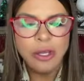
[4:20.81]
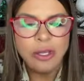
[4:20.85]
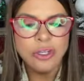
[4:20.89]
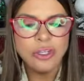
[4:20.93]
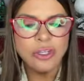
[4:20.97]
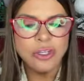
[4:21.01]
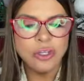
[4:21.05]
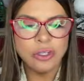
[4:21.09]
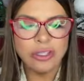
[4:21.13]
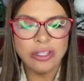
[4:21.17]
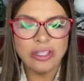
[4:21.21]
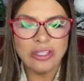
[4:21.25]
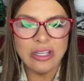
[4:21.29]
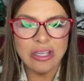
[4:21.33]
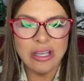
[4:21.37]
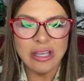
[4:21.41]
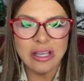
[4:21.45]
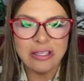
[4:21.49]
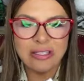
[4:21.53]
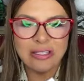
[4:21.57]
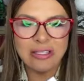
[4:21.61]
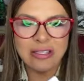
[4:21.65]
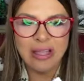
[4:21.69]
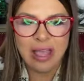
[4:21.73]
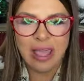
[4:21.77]

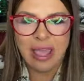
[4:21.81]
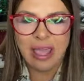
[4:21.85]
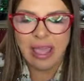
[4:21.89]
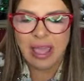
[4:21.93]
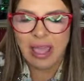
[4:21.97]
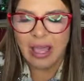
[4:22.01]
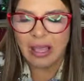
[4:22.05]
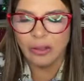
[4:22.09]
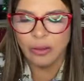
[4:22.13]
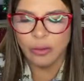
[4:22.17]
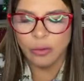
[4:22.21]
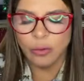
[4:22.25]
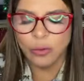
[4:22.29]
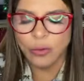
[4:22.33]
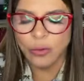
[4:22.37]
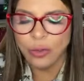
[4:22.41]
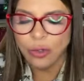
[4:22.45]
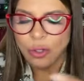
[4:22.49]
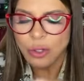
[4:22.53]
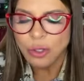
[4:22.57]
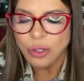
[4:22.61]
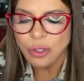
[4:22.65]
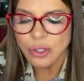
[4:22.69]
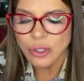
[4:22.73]
Josias Neto,